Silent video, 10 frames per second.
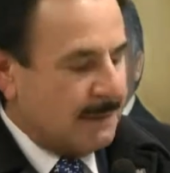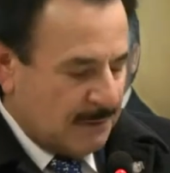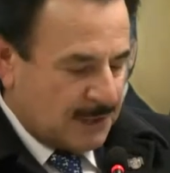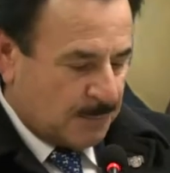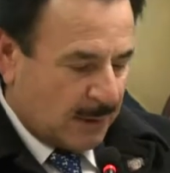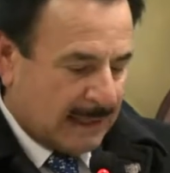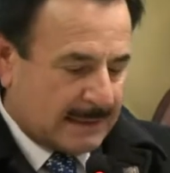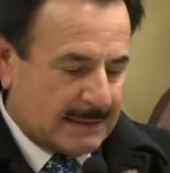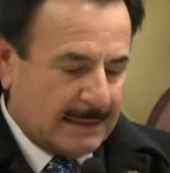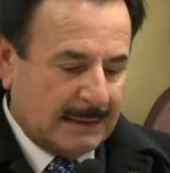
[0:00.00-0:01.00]
Nous faisons
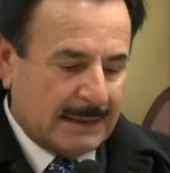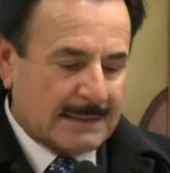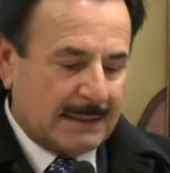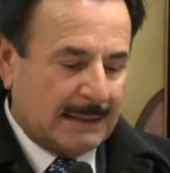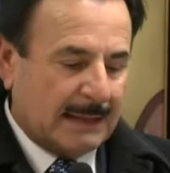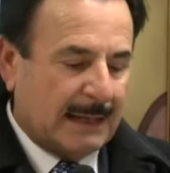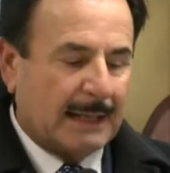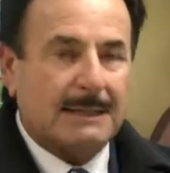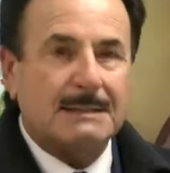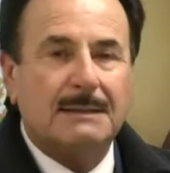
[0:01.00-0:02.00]
appel au ministère
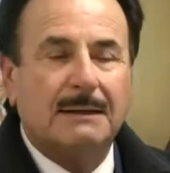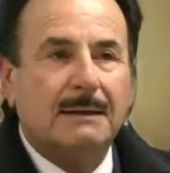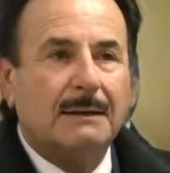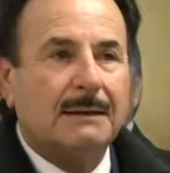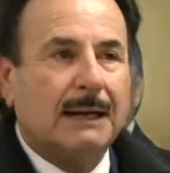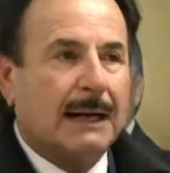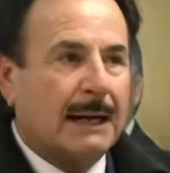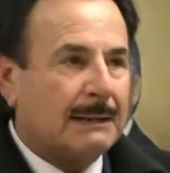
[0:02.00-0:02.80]
de l'Intérieur